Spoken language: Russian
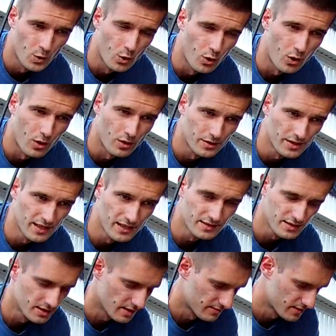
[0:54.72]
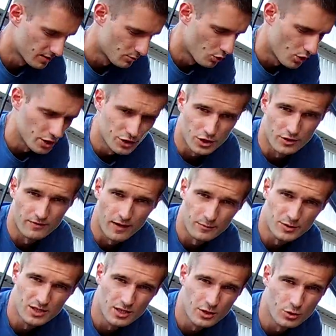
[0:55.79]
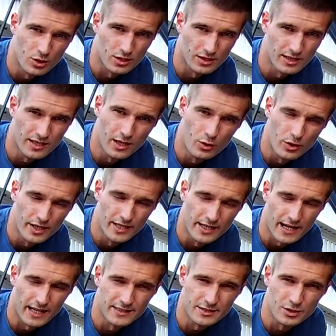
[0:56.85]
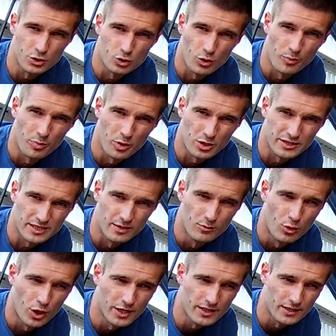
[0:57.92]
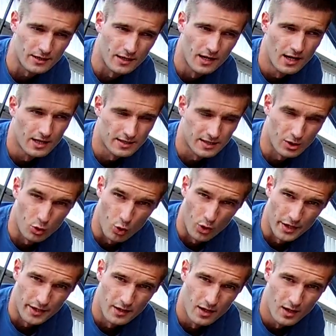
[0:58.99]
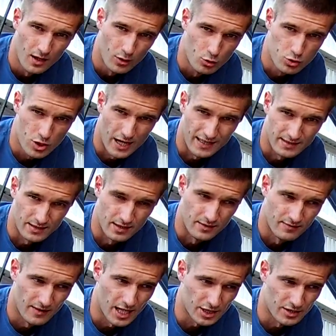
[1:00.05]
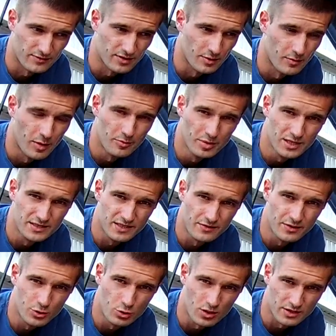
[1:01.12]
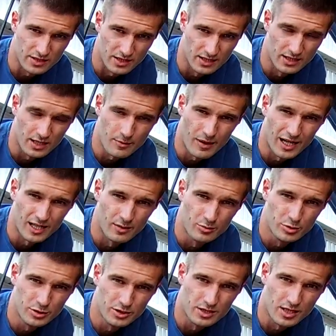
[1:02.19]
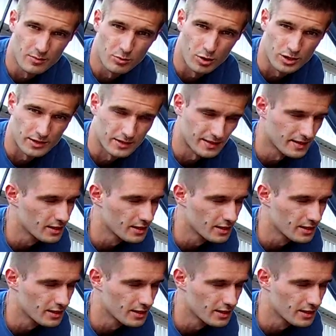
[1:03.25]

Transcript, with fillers: Но ни один автомойщик вам не дает никакой гарантии, что после мойки такой ужасный. Ваш автомобиль заведется и нормально будет работать.